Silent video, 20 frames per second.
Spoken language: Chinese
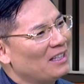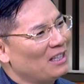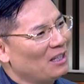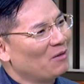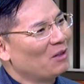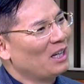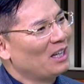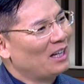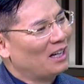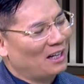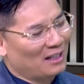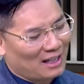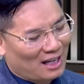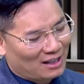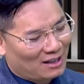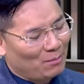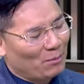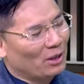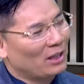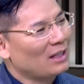情况下，他
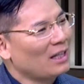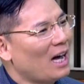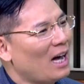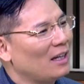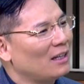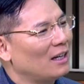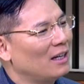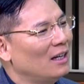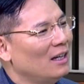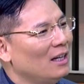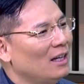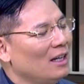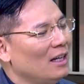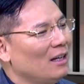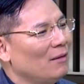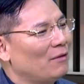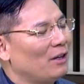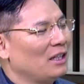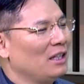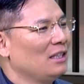这么大的
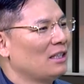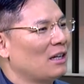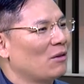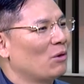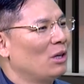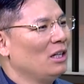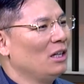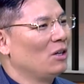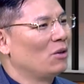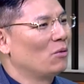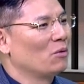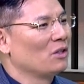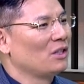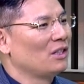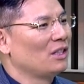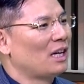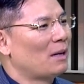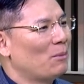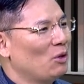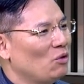房地产管理公
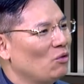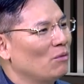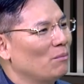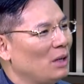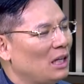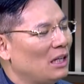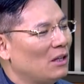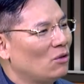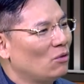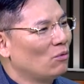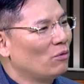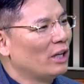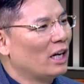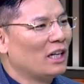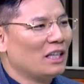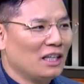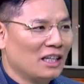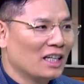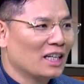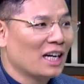司，他们准备的租约
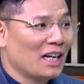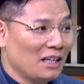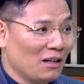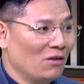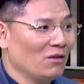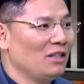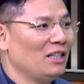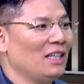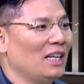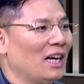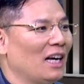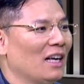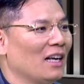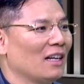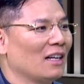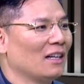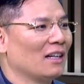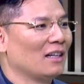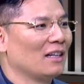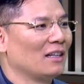应该有写，
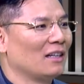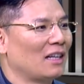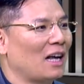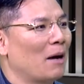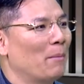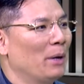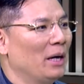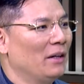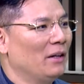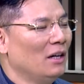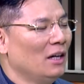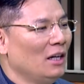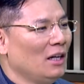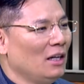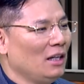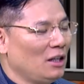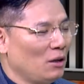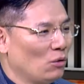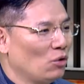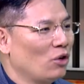他们
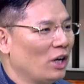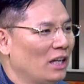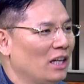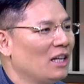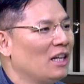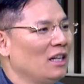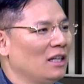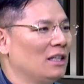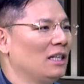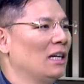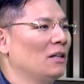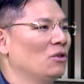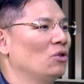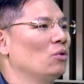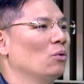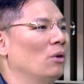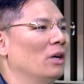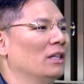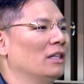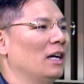有权利可以这样
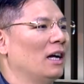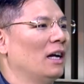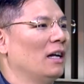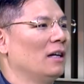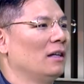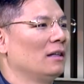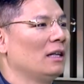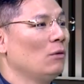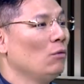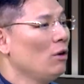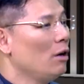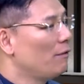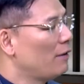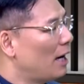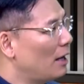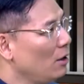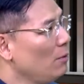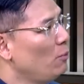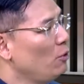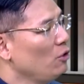做这样。但如果
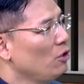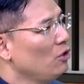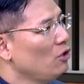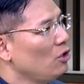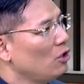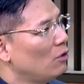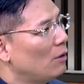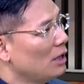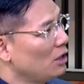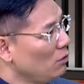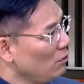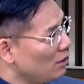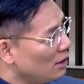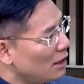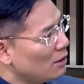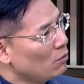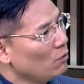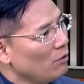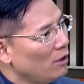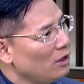法律不允许的话，就算
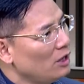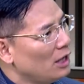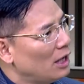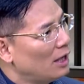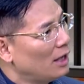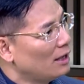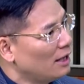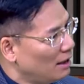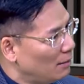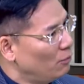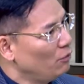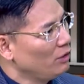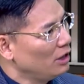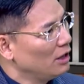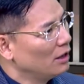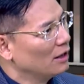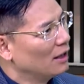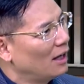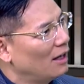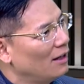他租约写了，也不
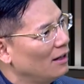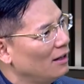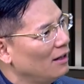行的